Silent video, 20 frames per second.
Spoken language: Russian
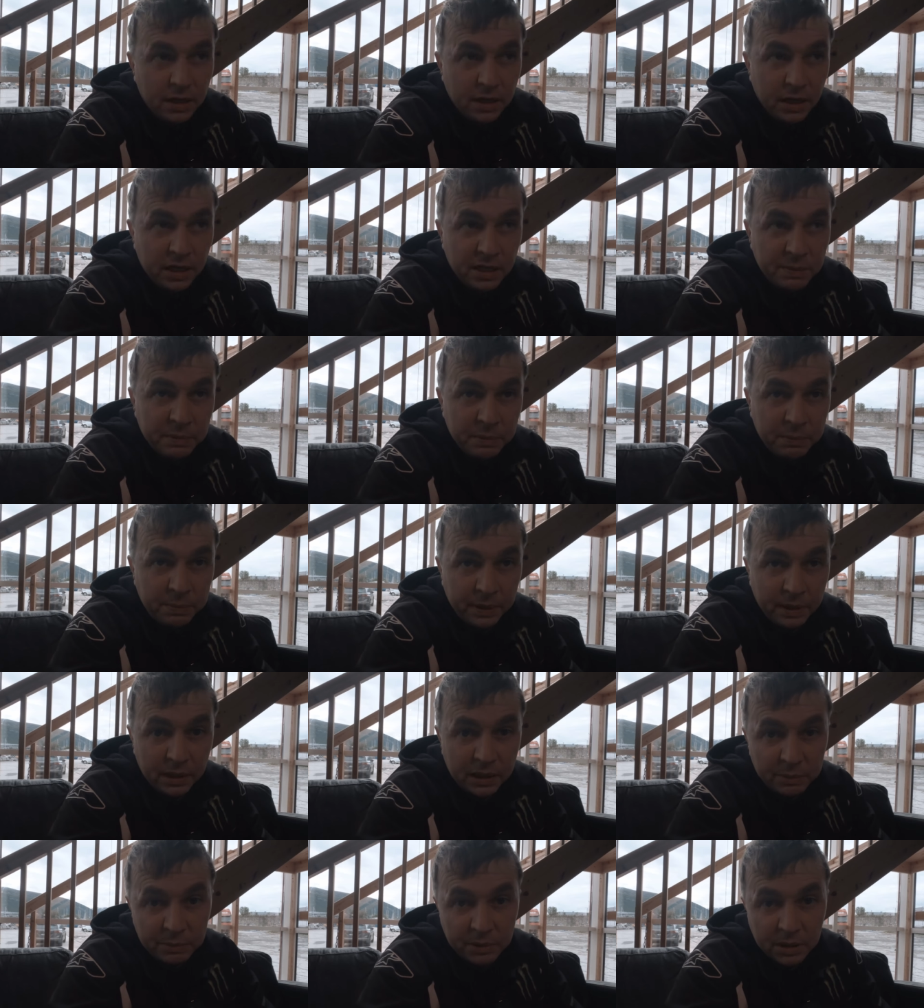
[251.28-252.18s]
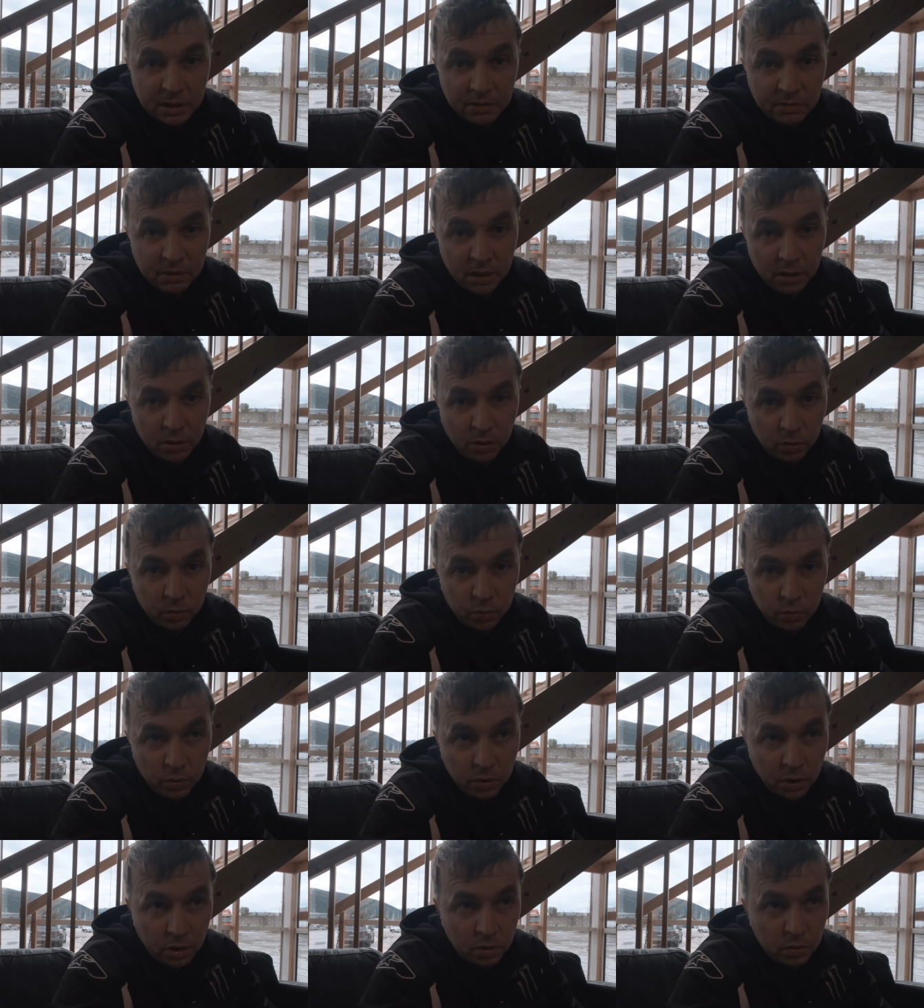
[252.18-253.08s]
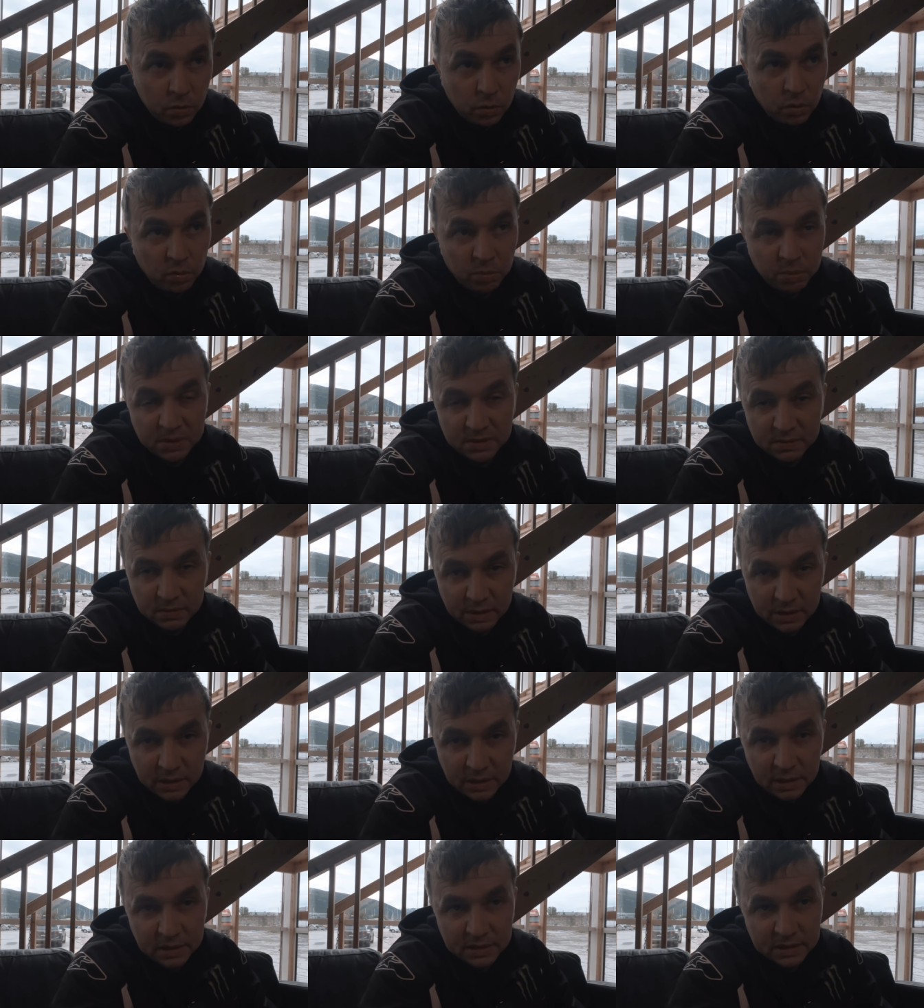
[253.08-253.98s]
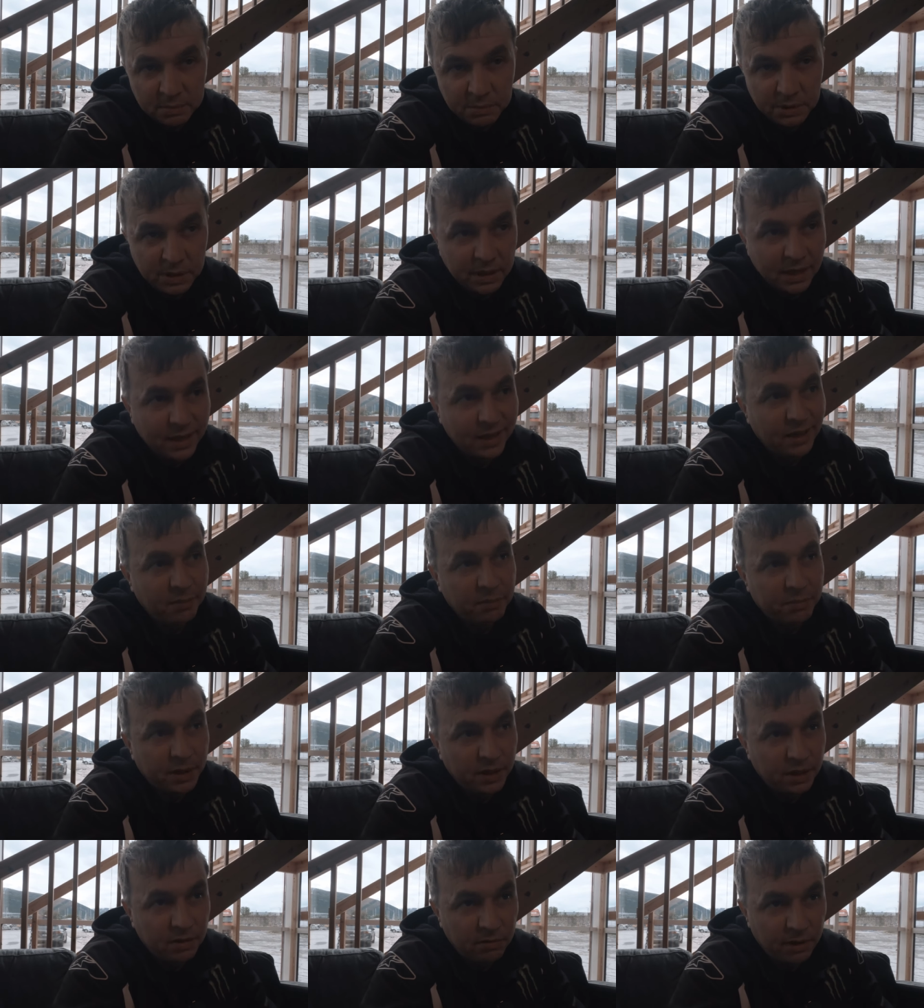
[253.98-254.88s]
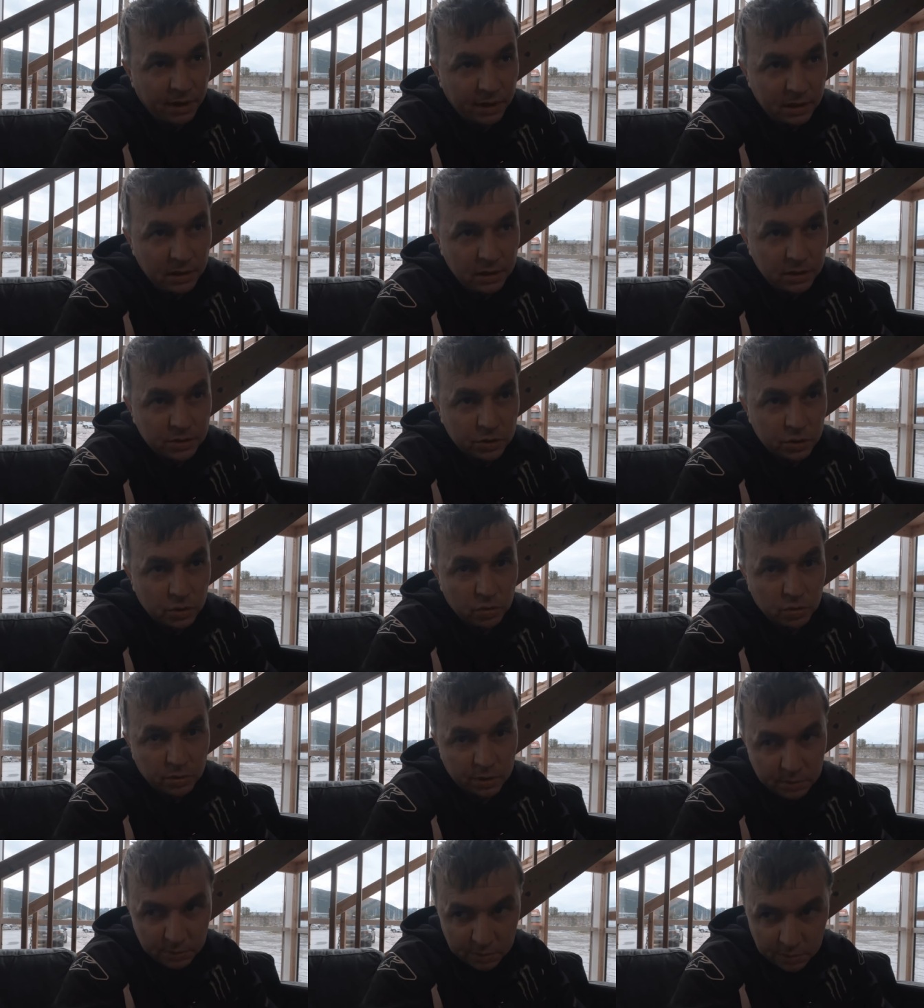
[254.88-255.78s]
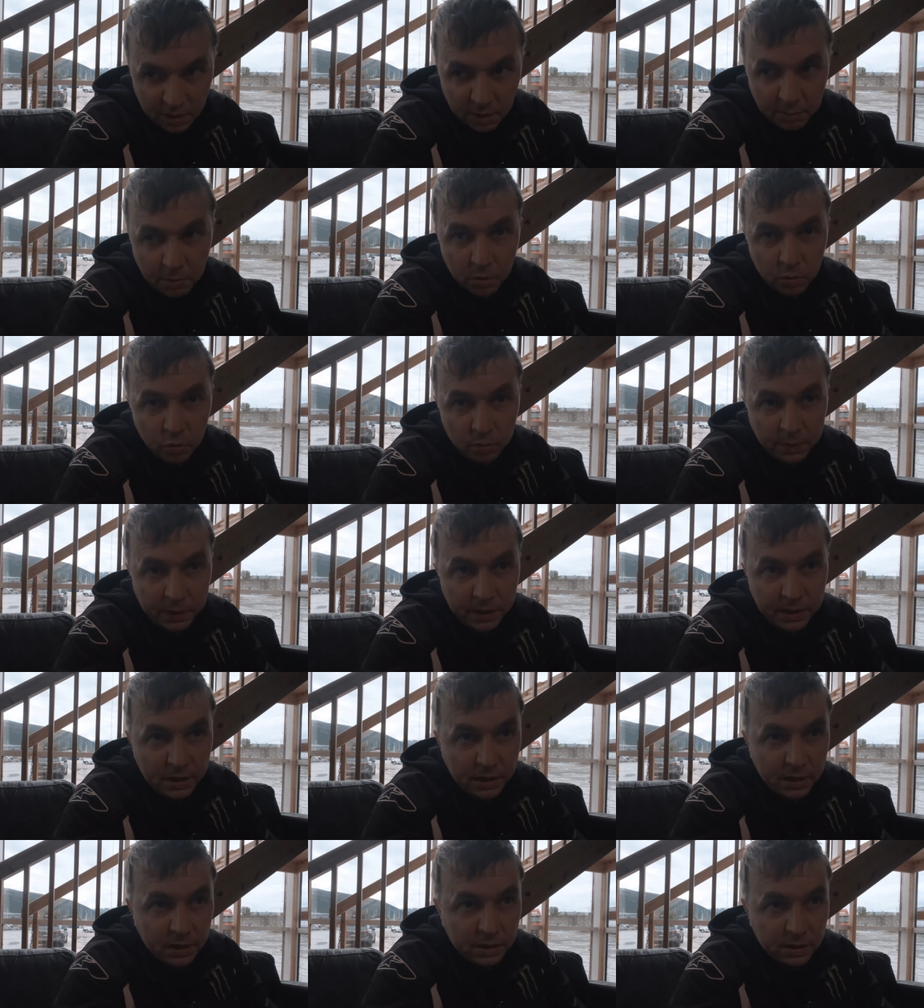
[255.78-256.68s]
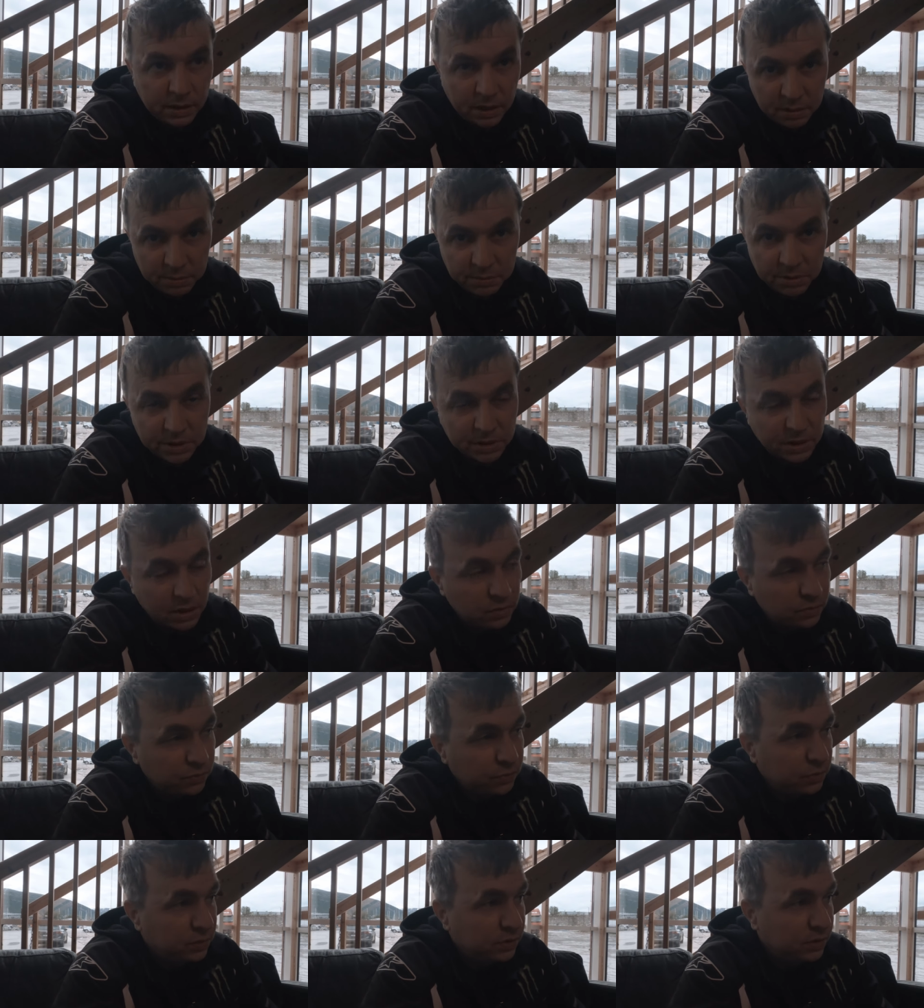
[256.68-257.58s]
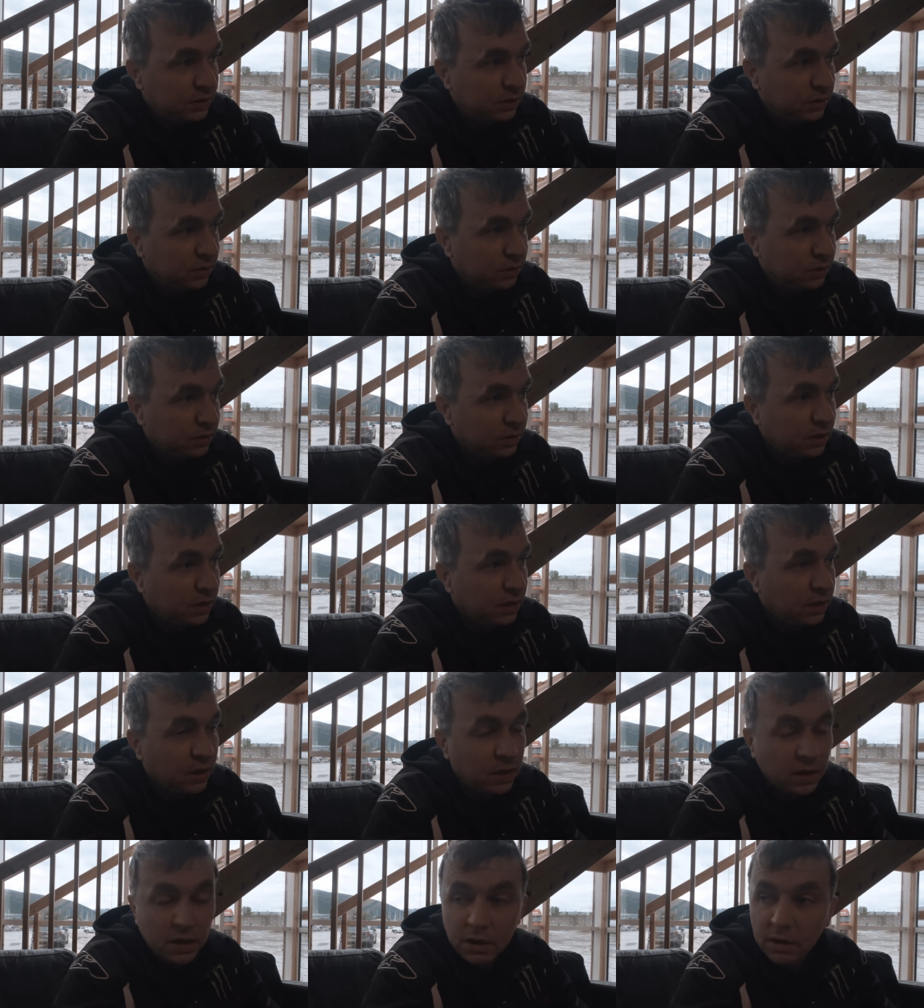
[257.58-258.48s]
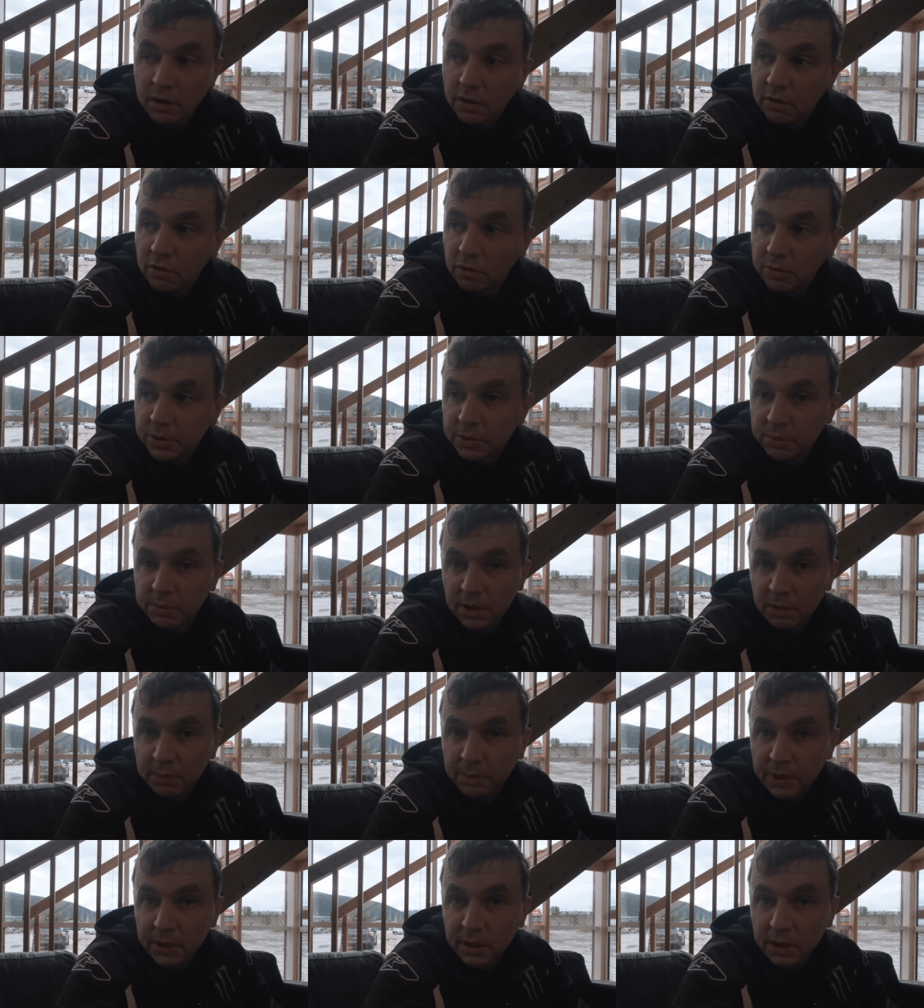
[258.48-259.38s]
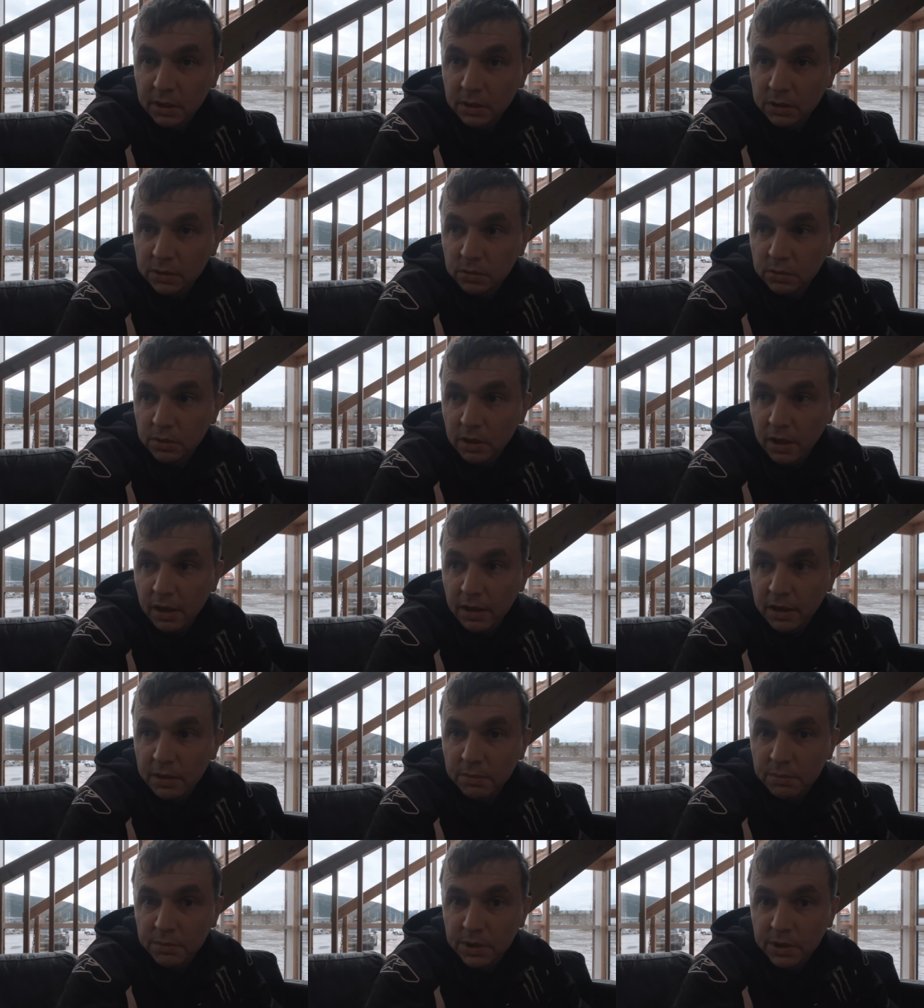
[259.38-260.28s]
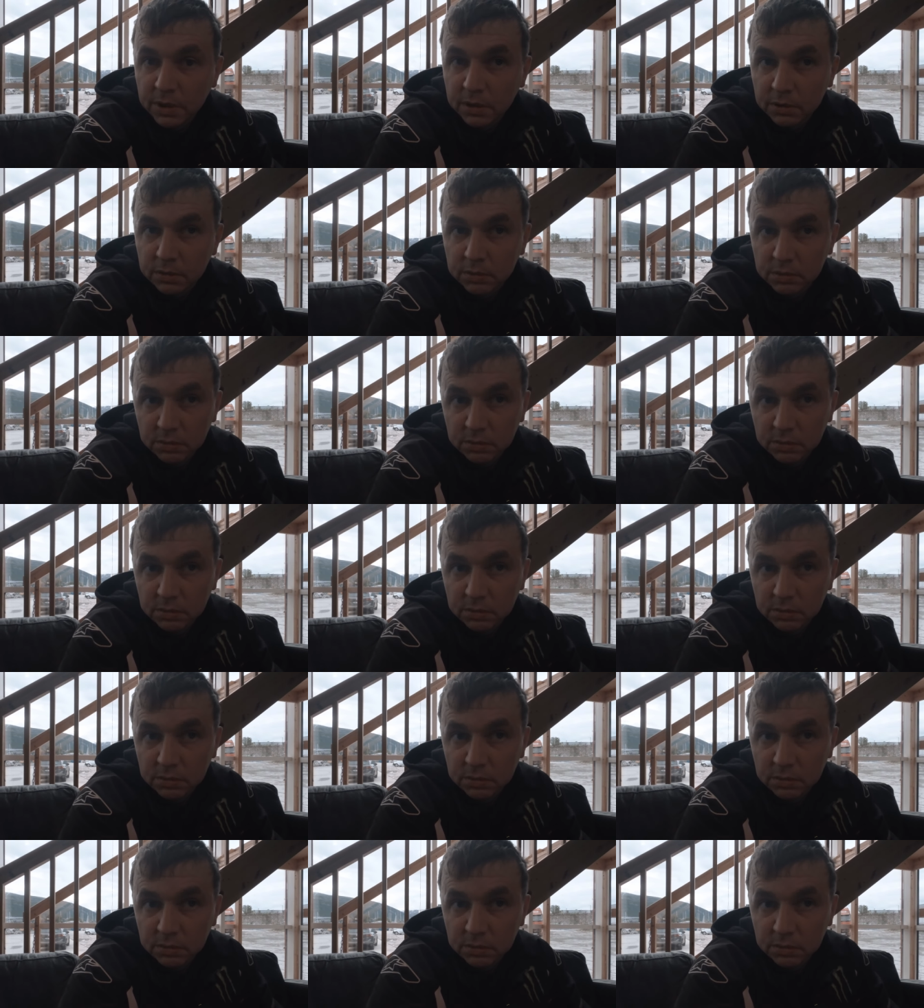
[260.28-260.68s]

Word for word: Они мне порекомендовали другую контору, позвонили за меня, там договорились, что я могу приехать, и они мне сразу все сделают. В общем, я приехал сюда, они мне